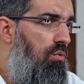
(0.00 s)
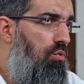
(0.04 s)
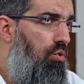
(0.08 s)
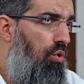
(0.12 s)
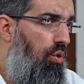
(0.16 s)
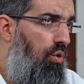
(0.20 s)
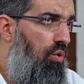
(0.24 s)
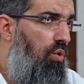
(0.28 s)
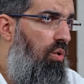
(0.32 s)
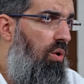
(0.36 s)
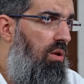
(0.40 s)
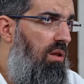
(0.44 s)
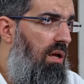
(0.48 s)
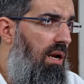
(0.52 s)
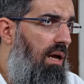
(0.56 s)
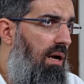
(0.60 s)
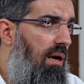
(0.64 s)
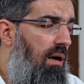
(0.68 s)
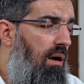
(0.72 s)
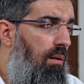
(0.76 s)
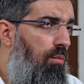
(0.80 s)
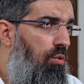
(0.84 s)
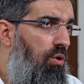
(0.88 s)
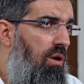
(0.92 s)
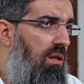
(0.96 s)
doğru
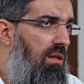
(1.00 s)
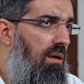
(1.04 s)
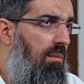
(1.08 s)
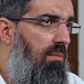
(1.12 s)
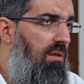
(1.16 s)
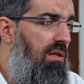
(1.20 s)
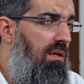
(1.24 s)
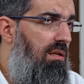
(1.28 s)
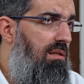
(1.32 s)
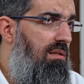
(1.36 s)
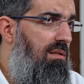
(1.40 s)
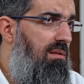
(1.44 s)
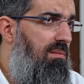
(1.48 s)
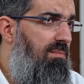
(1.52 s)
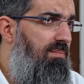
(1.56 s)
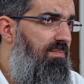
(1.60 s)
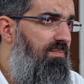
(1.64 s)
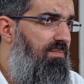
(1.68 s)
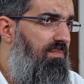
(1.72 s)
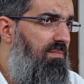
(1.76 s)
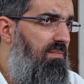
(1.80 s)
olarak kabul edebiliriz.